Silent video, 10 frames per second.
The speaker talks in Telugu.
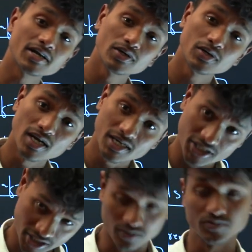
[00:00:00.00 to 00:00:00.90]
రెండు
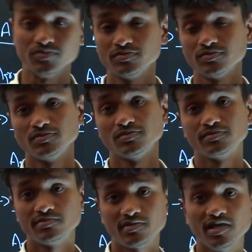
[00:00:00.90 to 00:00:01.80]
లక్షలు
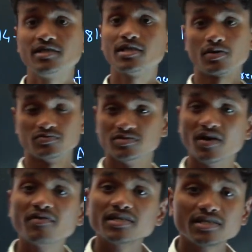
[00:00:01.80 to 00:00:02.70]
ఇస్తారు
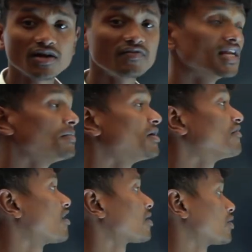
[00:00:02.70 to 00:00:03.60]
ఎవరిస్తారు విలియం
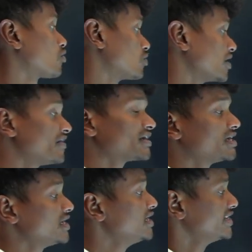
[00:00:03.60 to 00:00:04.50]
అండ్ ఫార్మాకు
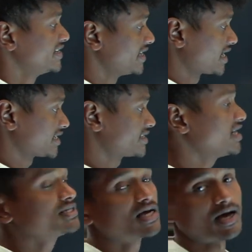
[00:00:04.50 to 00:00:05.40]
ఎవరికి ఈ
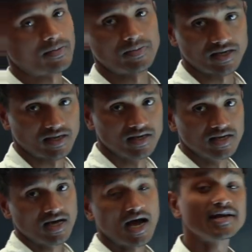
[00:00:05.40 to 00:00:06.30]
రసల్స్ ఆర్మీకి
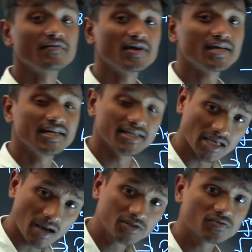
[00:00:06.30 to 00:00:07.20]
అంటే ఎవరికి
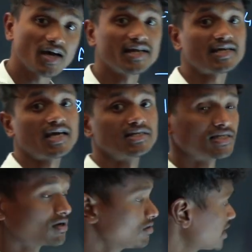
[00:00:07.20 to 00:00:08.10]
నిజామ్స్ వాళ్ళకే
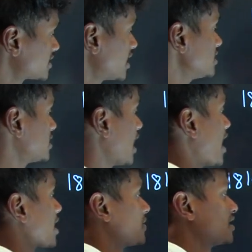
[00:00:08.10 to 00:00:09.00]
ఇస్తారో రసల్స్
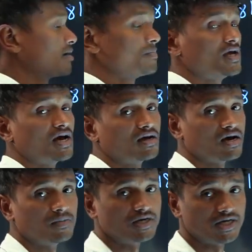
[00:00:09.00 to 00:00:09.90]
ఆర్మీ నడిపియాలి
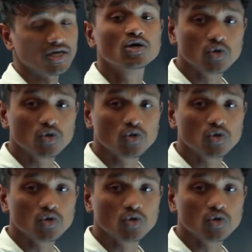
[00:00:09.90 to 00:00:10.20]
కాబట్టి